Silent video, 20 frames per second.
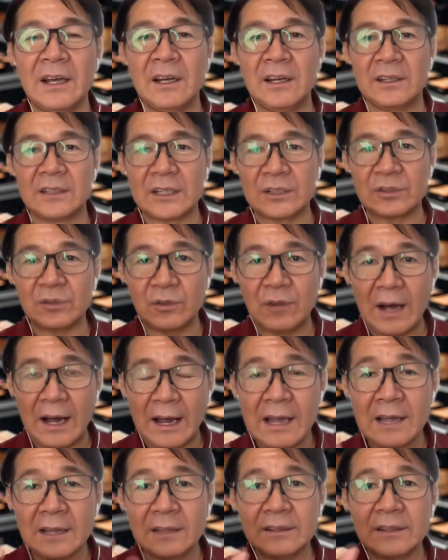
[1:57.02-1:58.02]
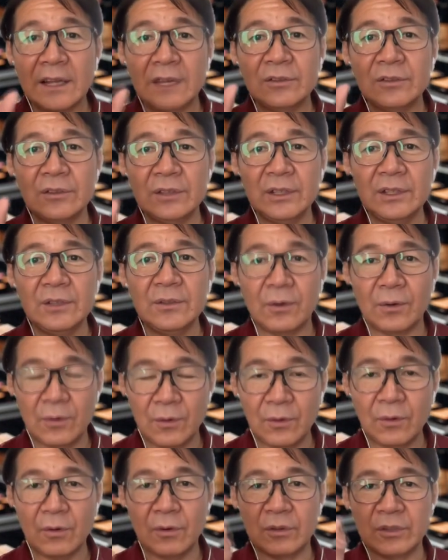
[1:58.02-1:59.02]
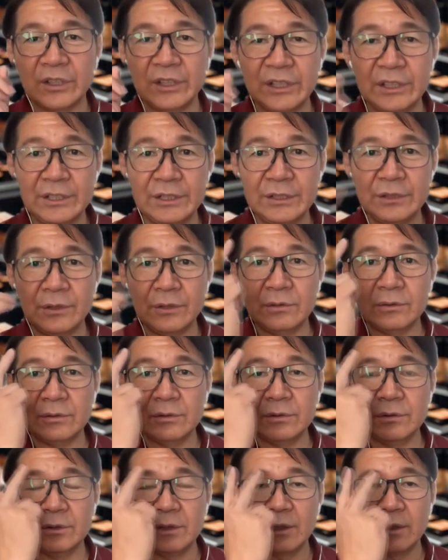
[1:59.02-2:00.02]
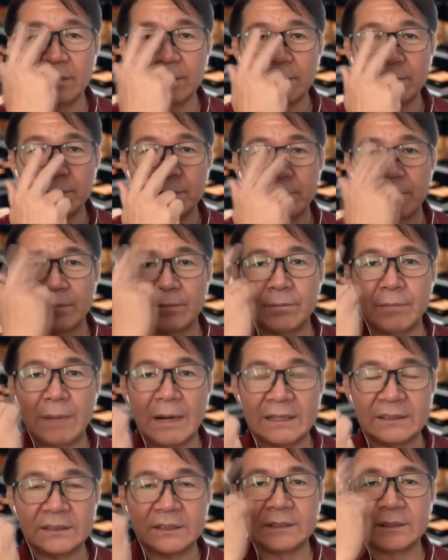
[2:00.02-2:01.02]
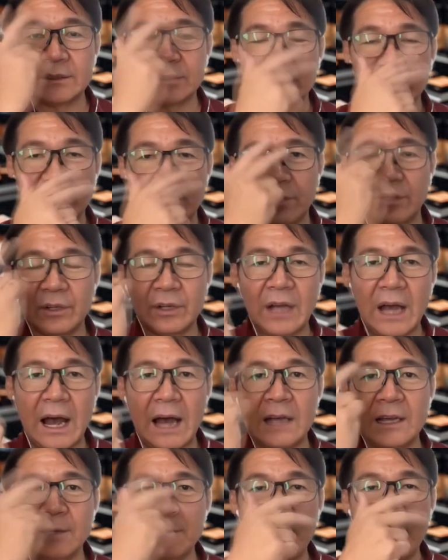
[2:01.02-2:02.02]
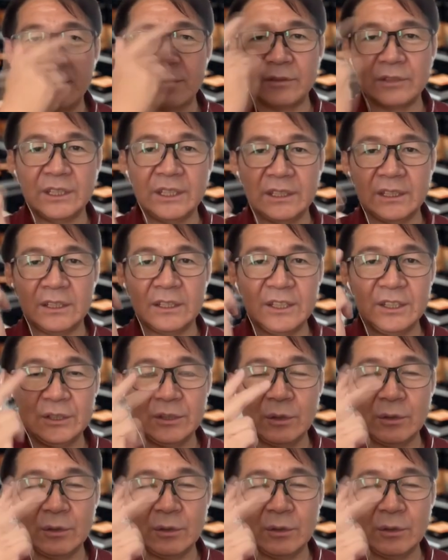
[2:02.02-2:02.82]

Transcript: その流行ってる色を一色、ま、このアイメイクに一色